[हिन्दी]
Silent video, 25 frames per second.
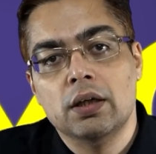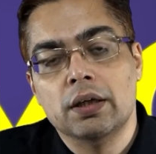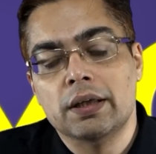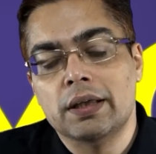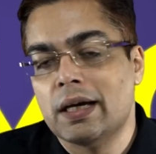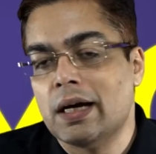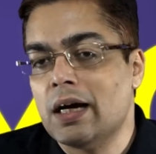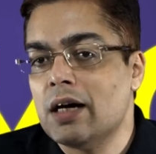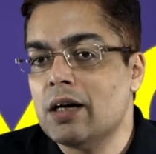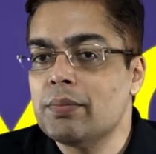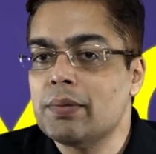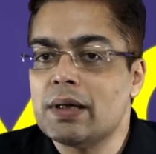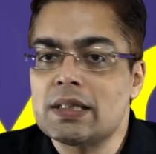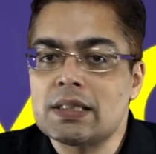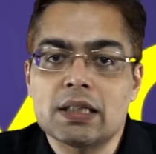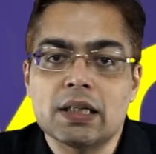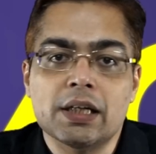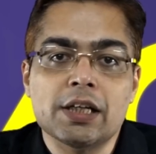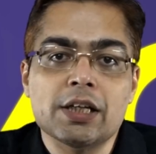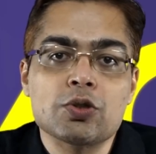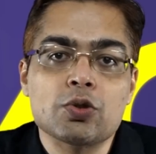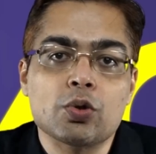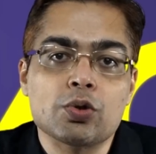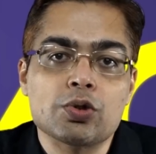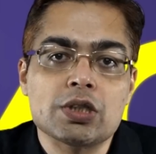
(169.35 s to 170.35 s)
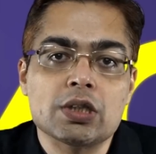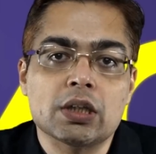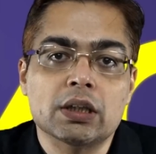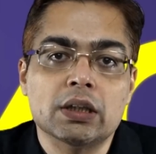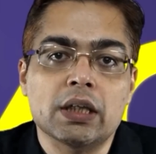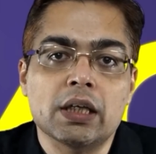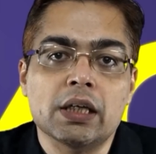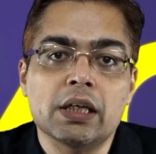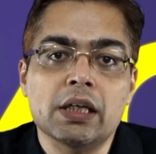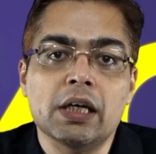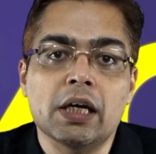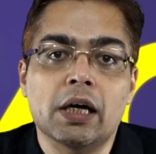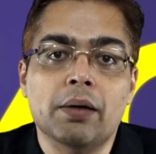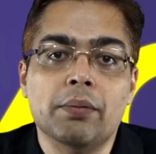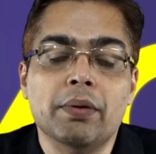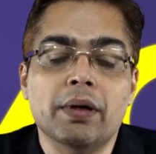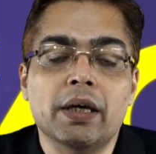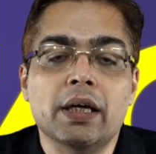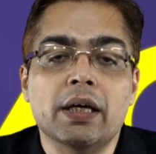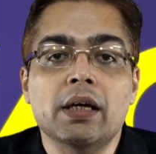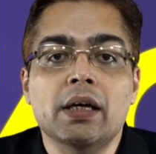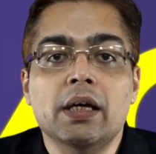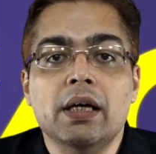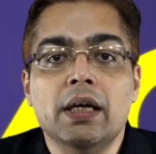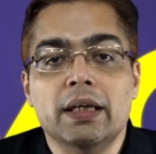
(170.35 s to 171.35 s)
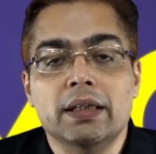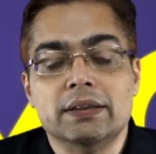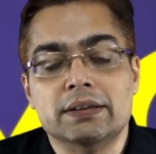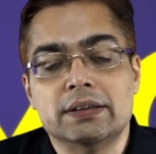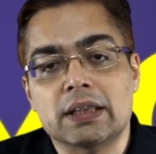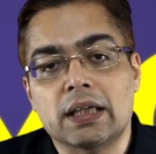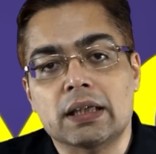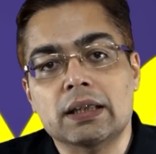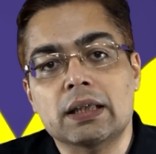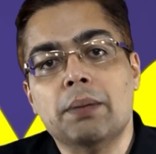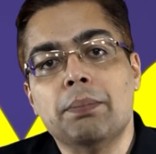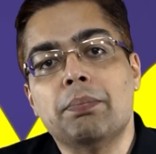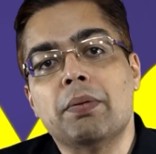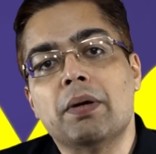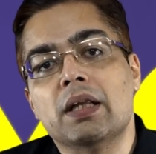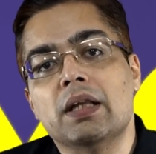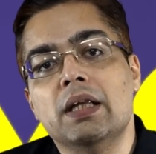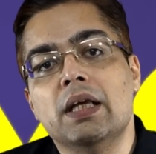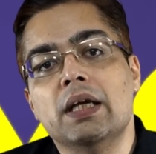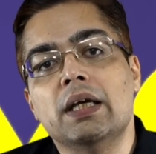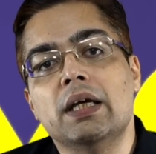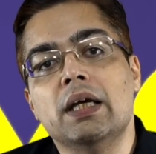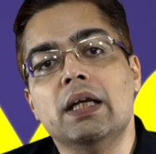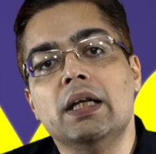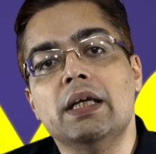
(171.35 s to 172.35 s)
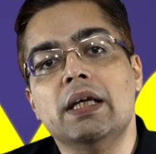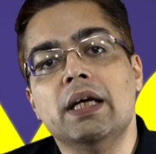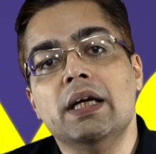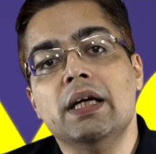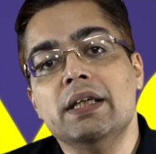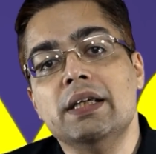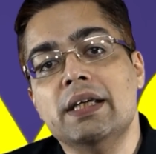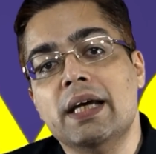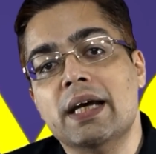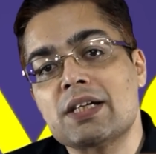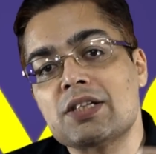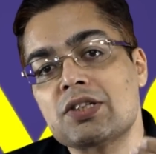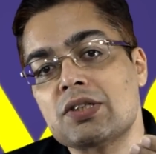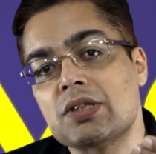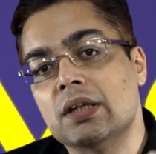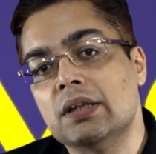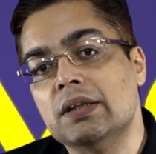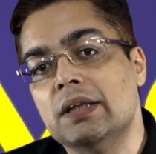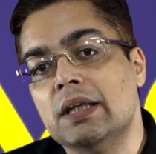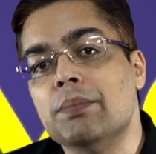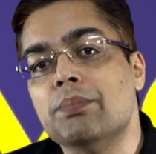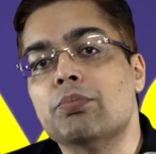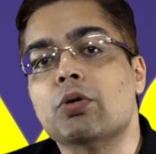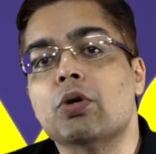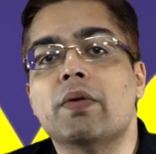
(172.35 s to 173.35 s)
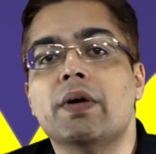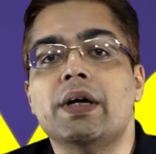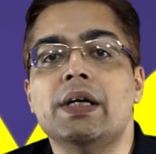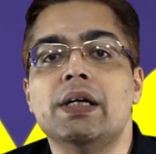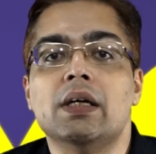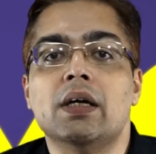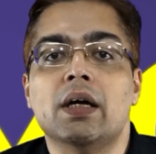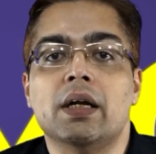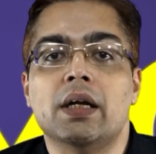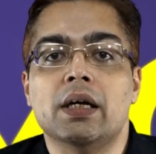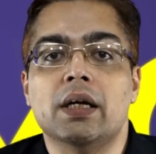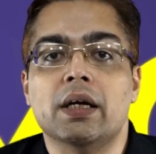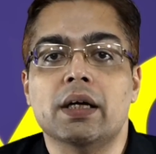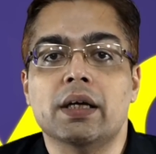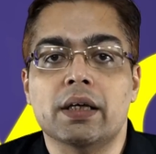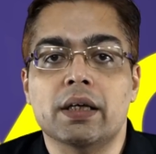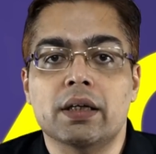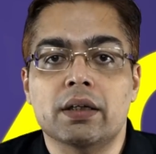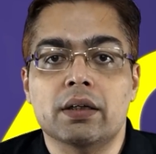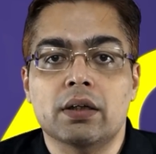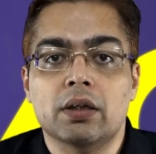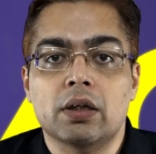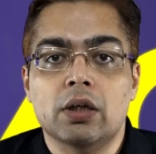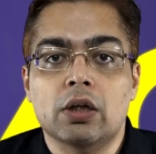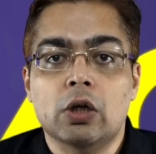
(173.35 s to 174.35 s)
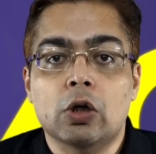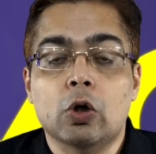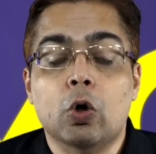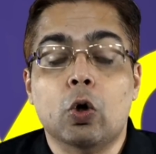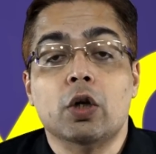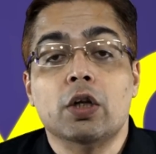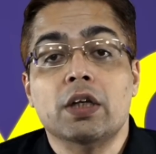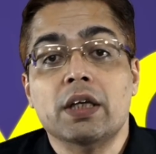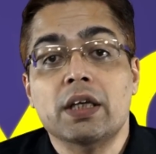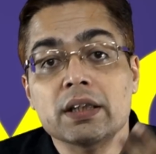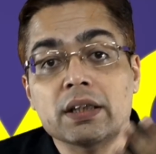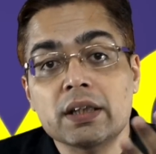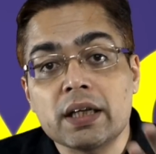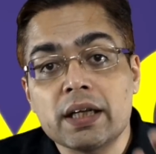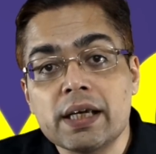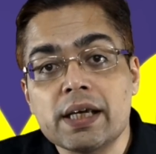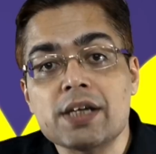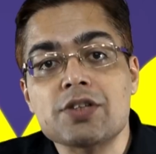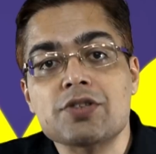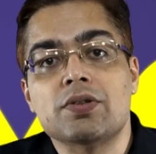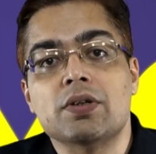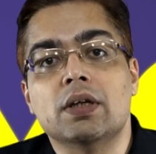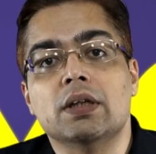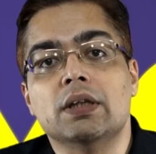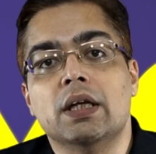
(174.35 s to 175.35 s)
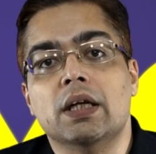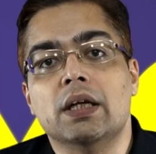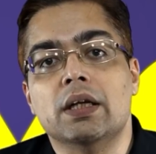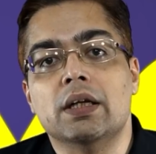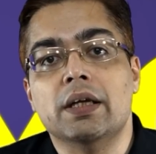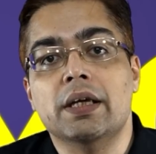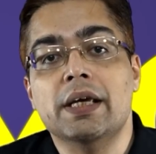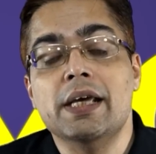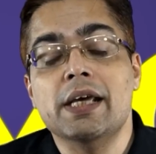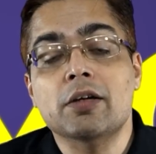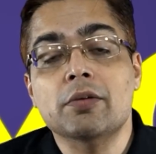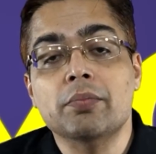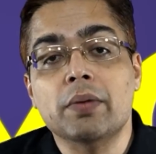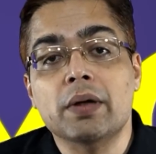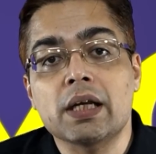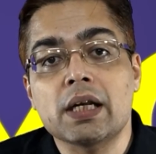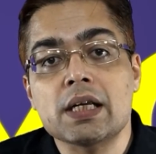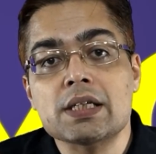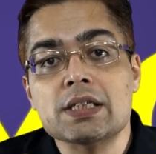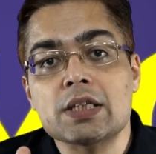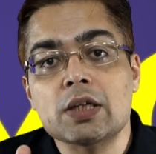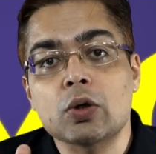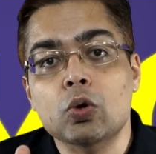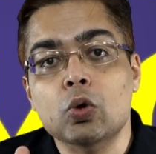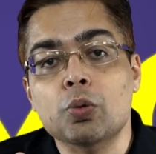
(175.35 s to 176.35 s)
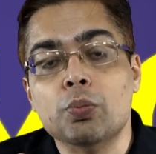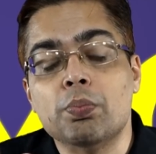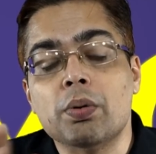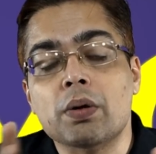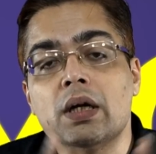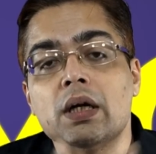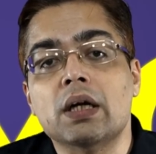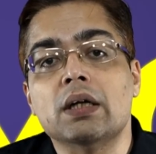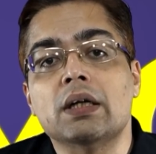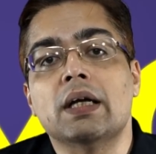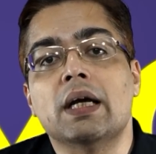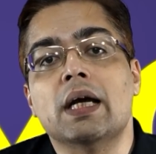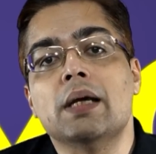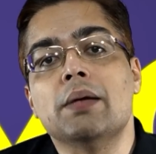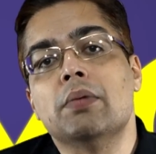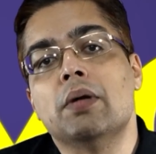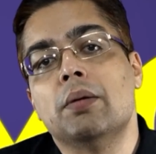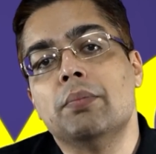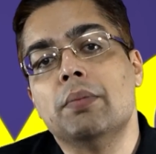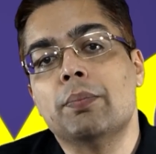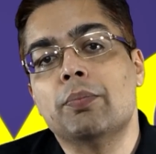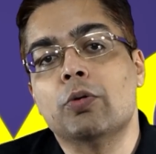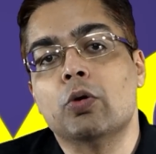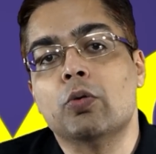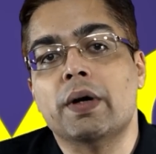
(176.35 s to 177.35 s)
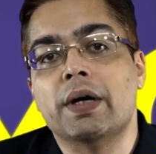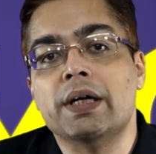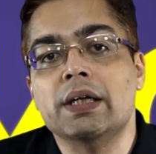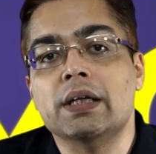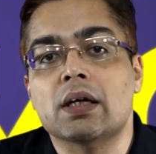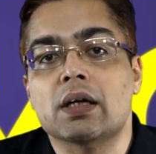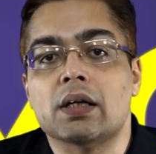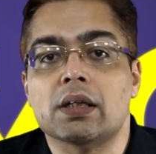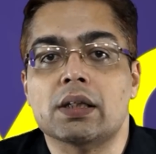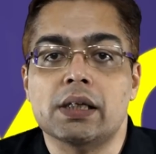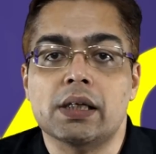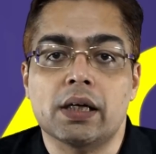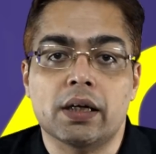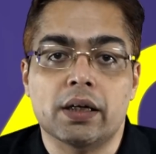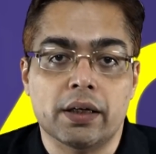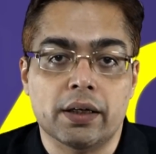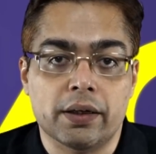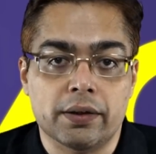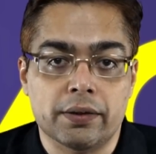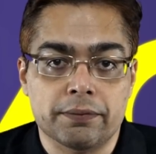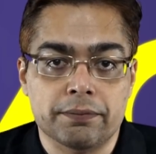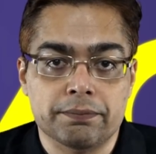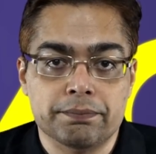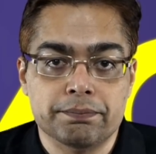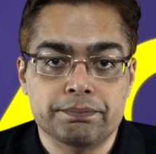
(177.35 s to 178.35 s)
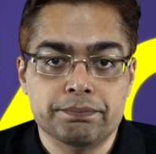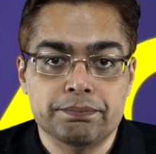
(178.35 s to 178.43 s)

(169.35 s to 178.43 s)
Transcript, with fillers: क्या हम ऐसा नहीं सोच सकते कि हमें ज़्यादा पढ़ने के लिए ये एक्स्ट्रा दिन प्रोवाइड करे गए हैं और कितने एक्स्ट्रा दिन एक महीने से ऊपर का टाइम हमें प्रोवाइड कर दिया गया है